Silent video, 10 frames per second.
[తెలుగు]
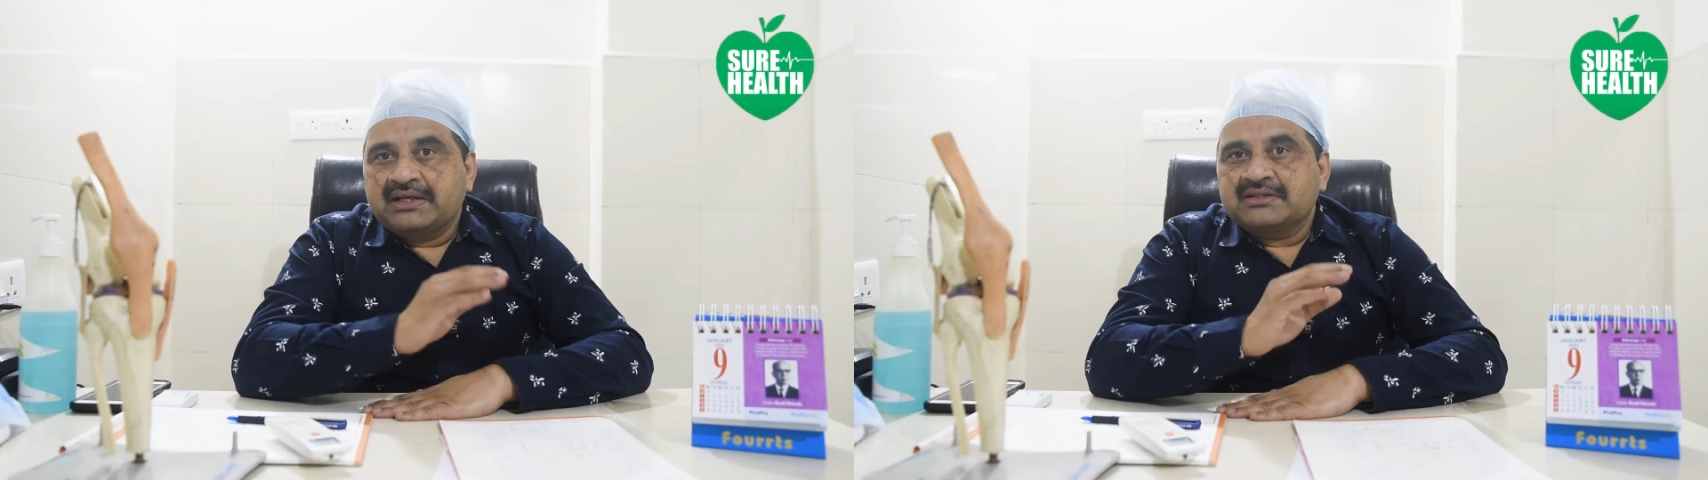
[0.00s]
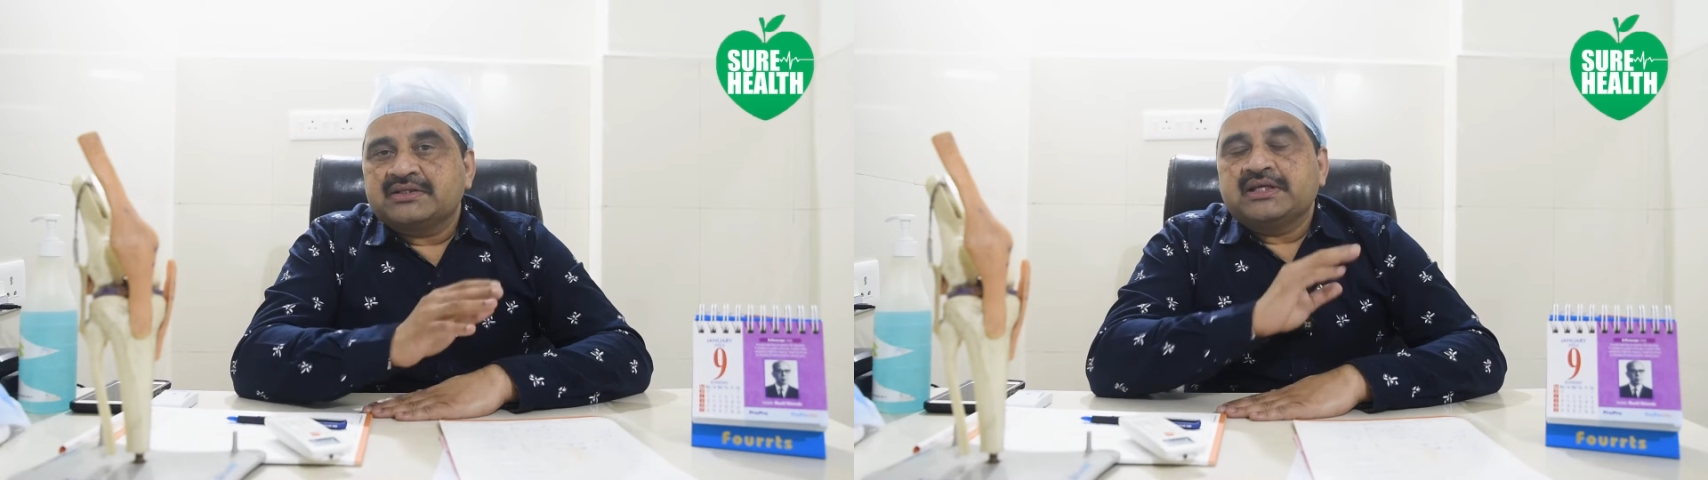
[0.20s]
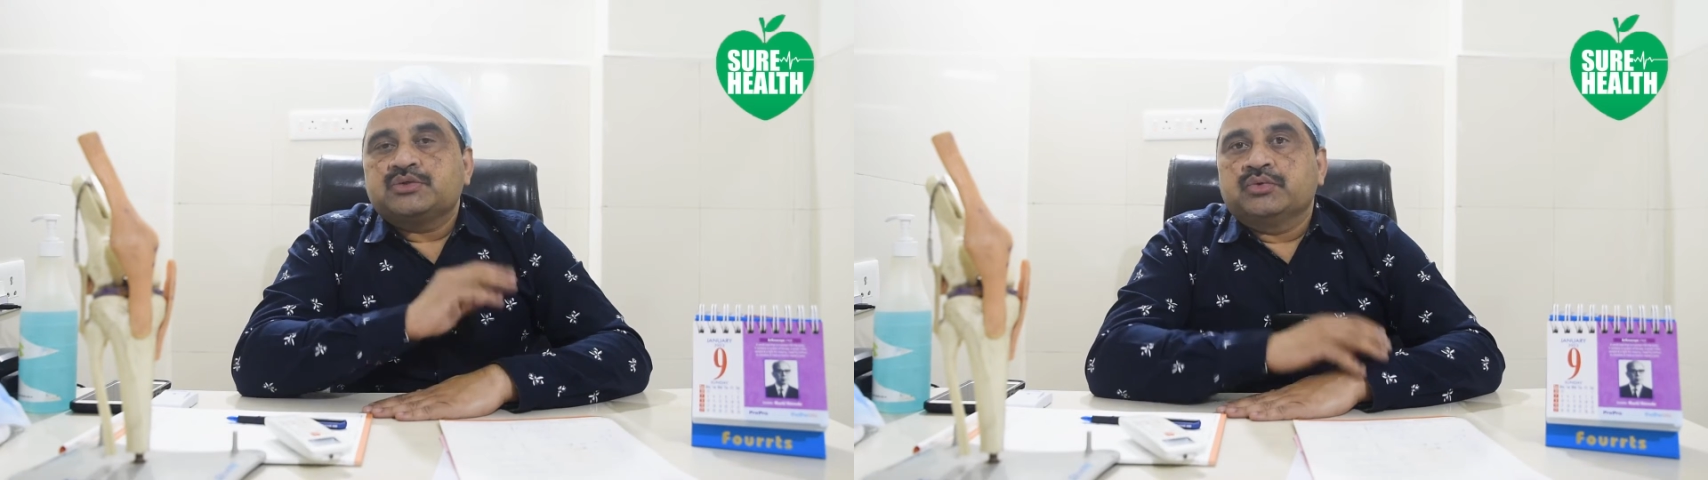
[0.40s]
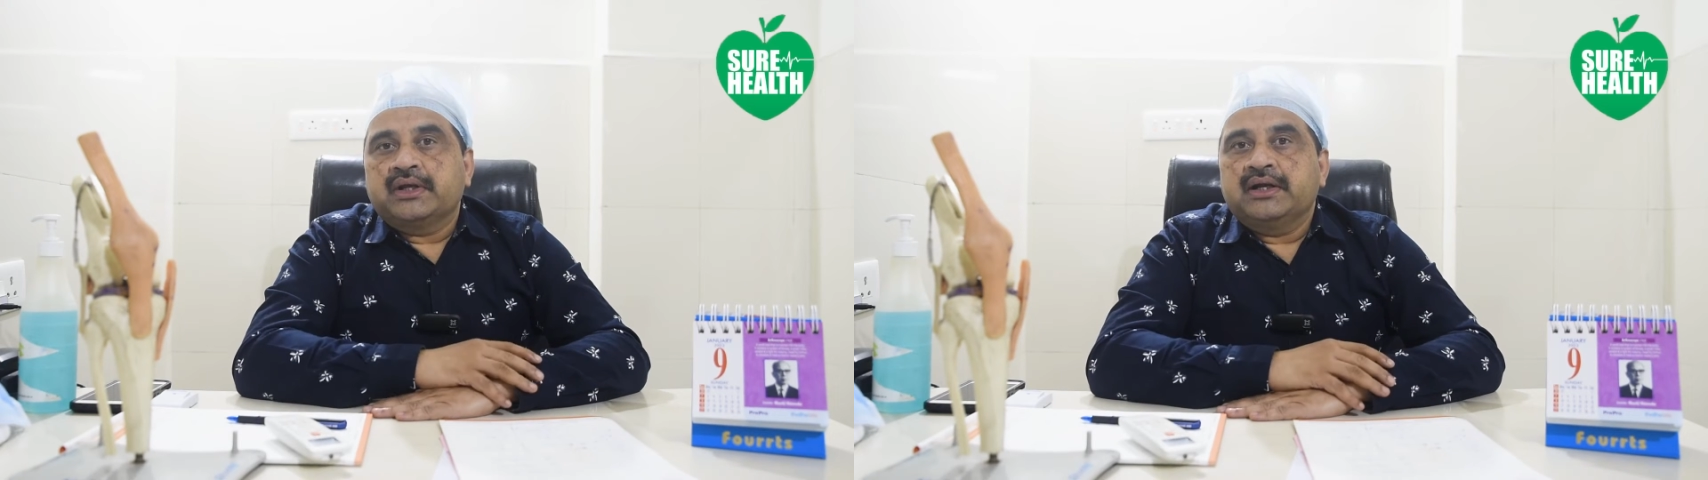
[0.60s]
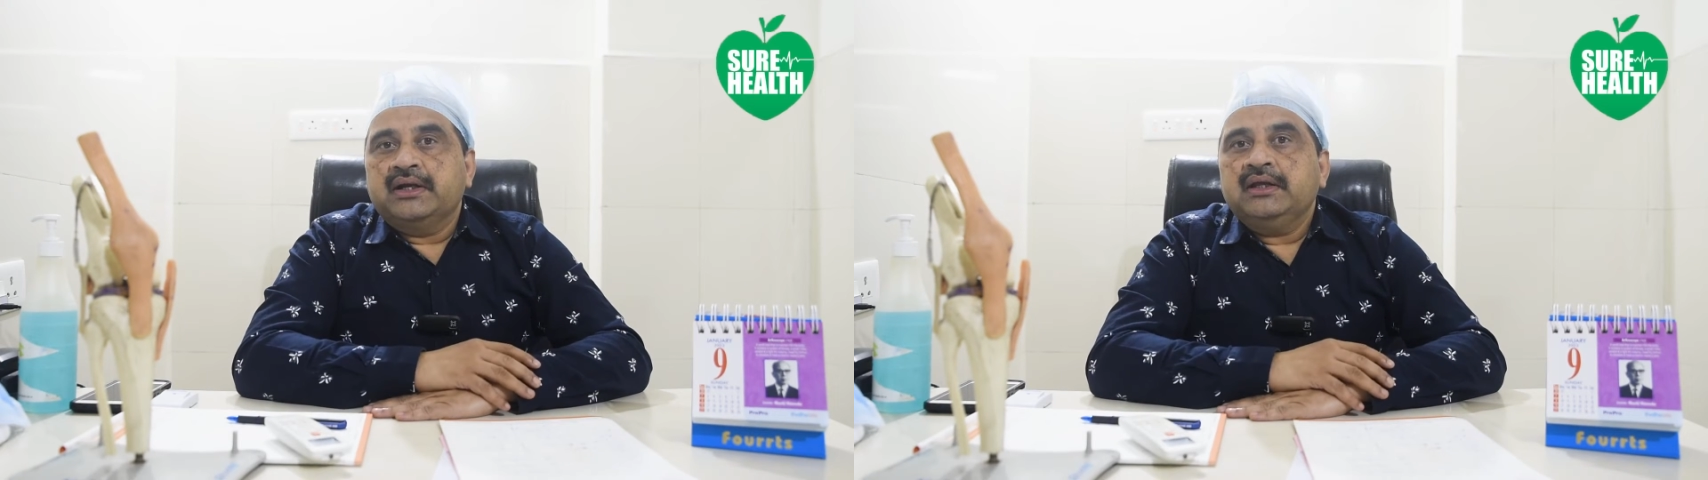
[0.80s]
ఎక్సర్సైజ్
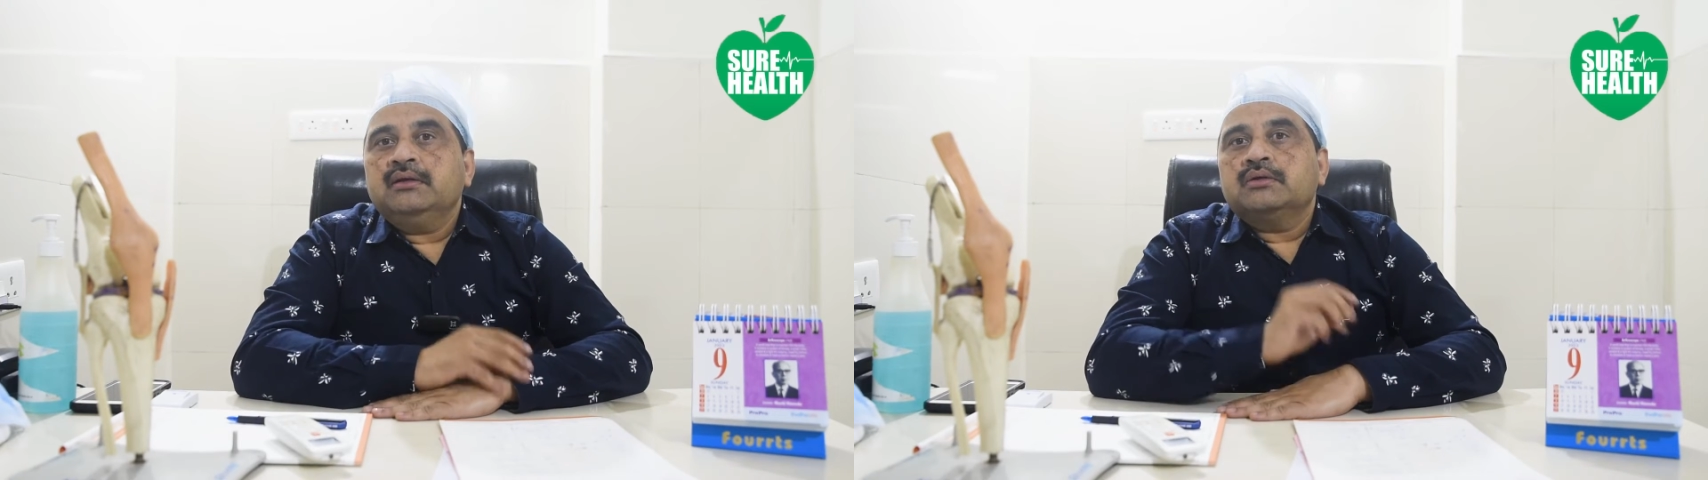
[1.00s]
ఉంటాయండి